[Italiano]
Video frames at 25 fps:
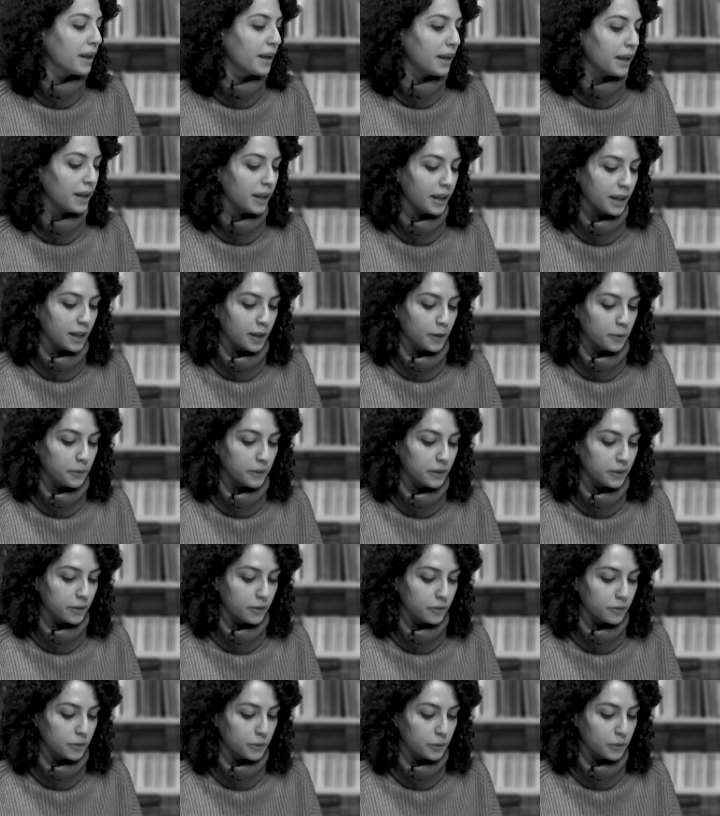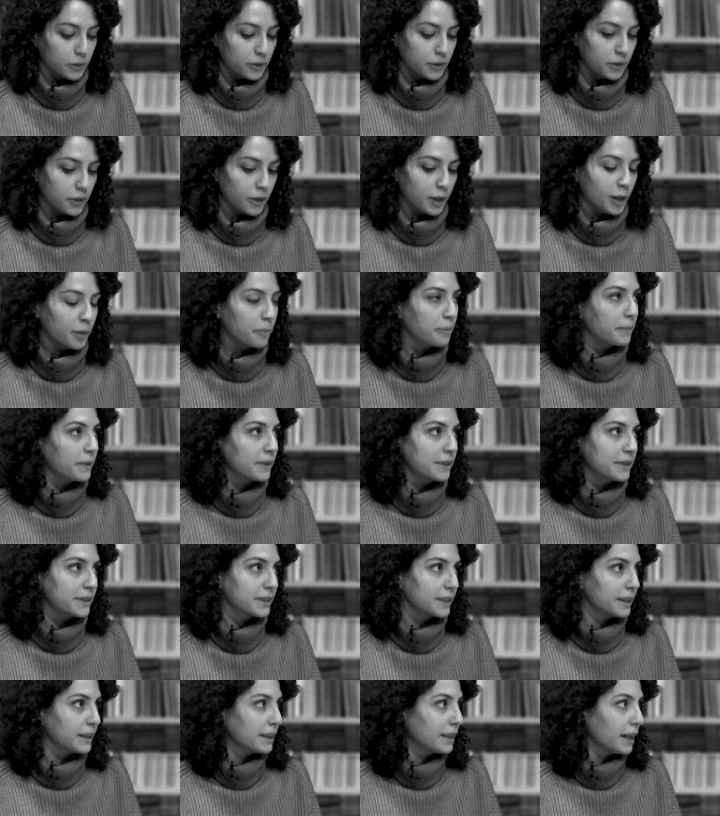e quindi ho voluto
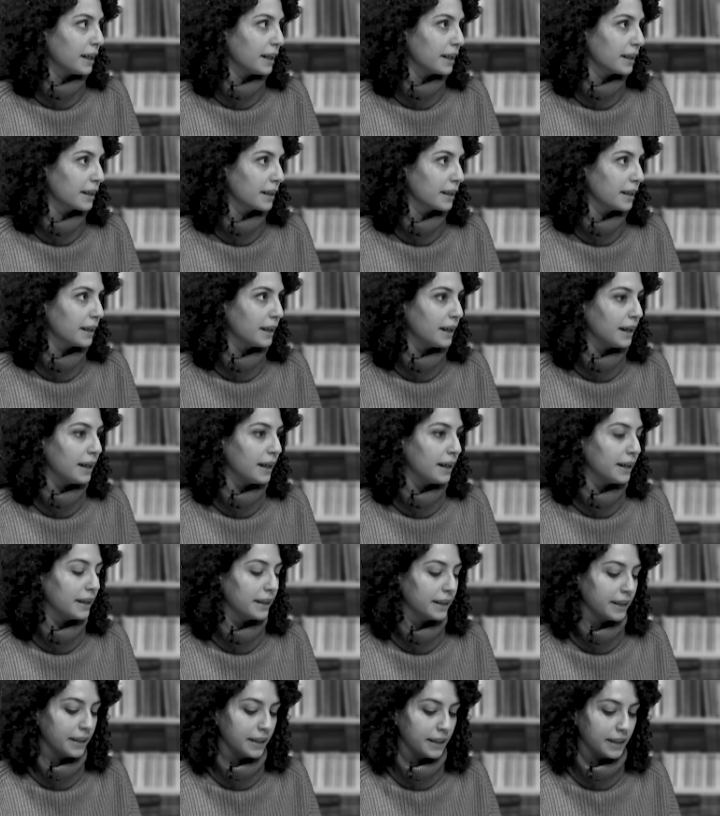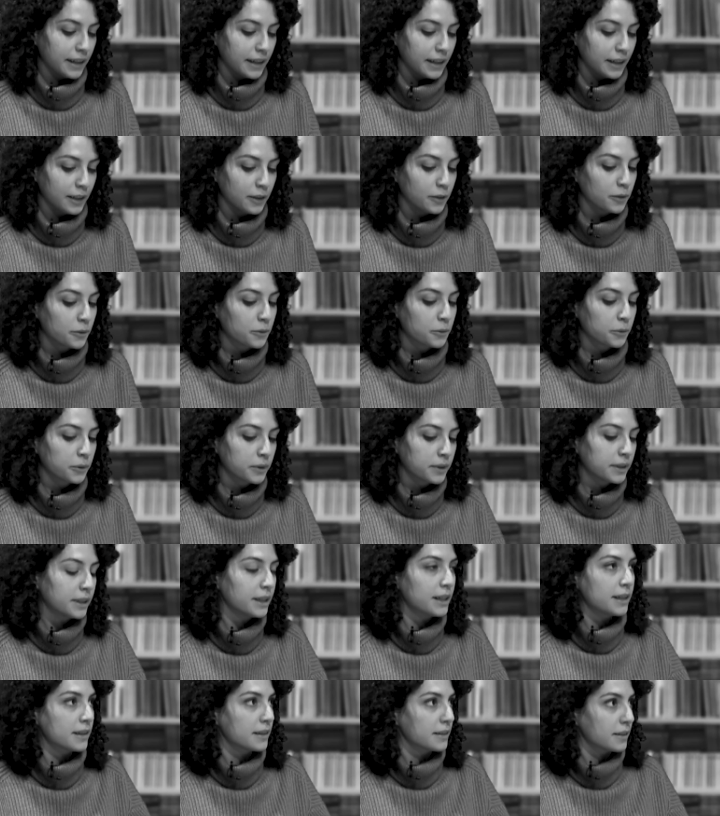rappresentarla eh, in
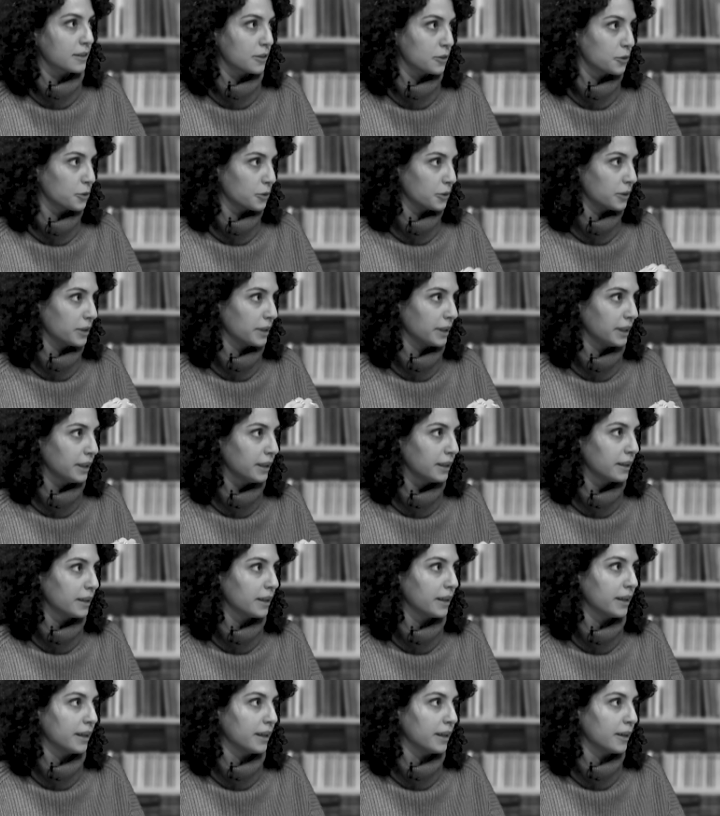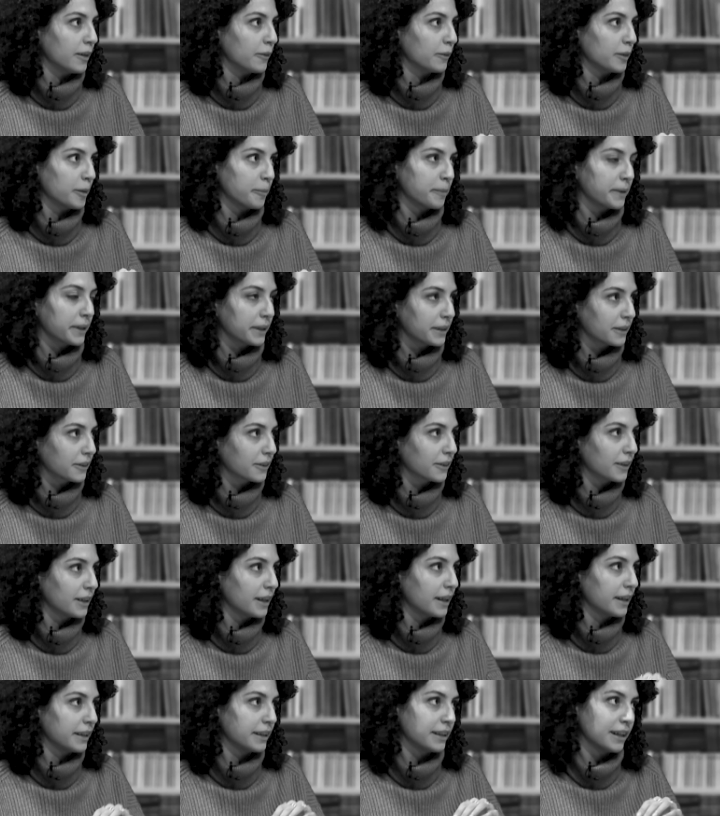tutte le stagioni. E una
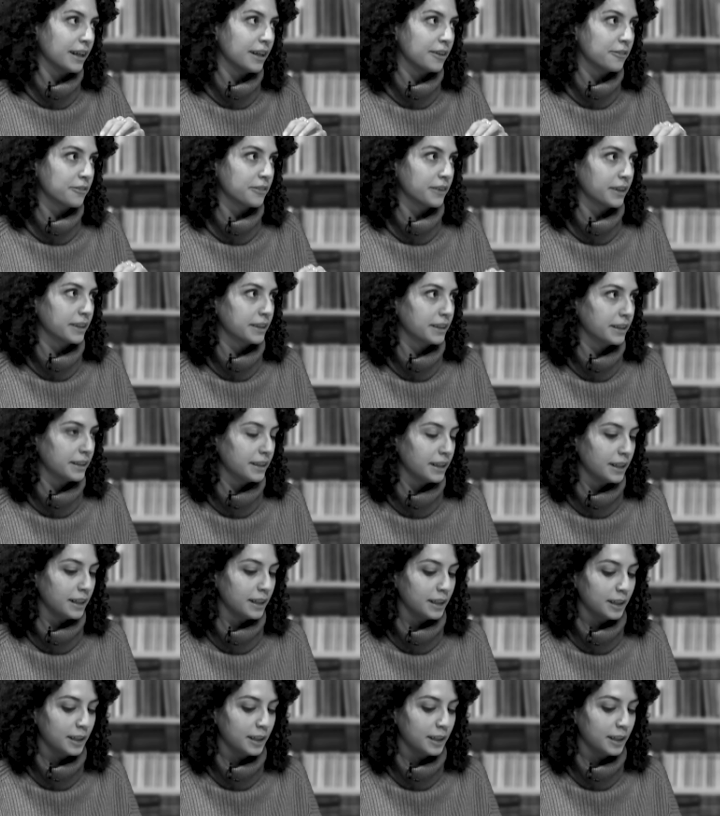particolarità infatti del